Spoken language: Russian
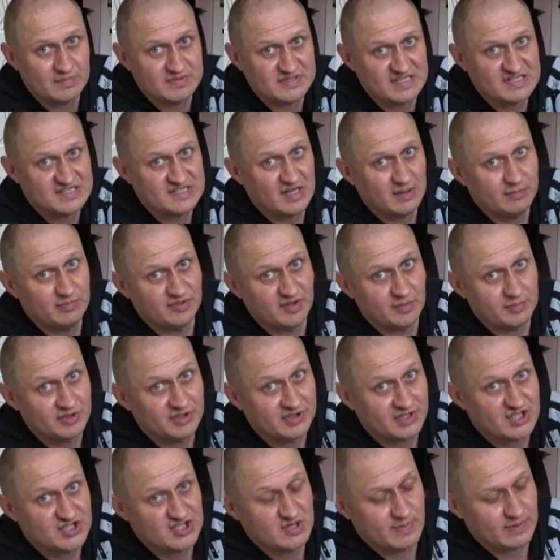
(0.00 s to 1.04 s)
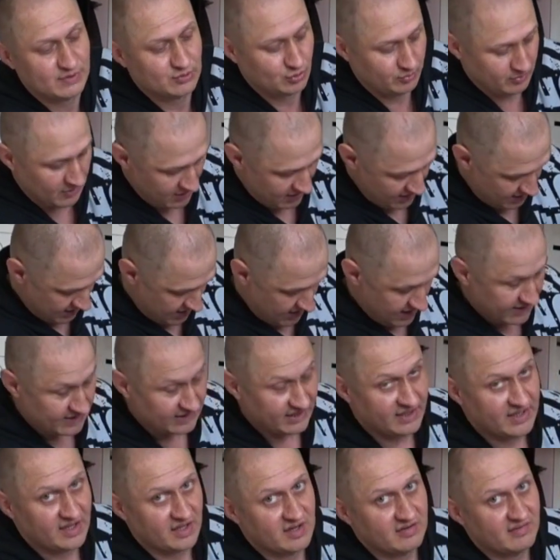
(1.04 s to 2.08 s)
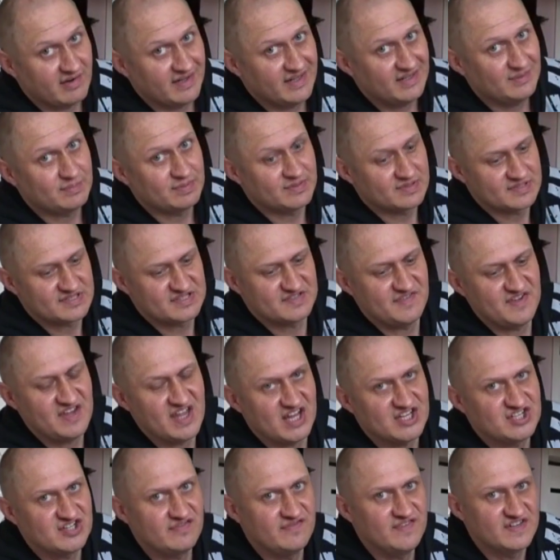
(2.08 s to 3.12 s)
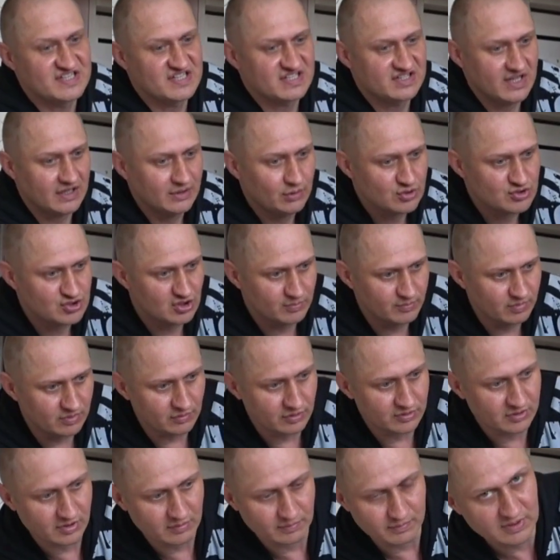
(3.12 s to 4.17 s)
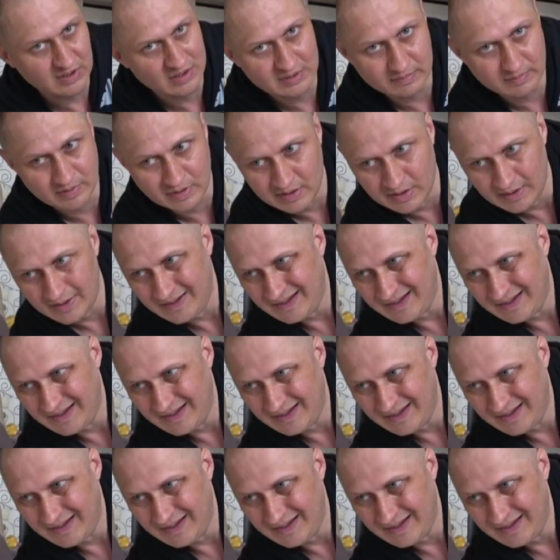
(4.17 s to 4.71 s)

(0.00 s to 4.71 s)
бы заснял бы на монтаже потом, когда она говорит бы, свинячий виск наложил бы, вот, было бы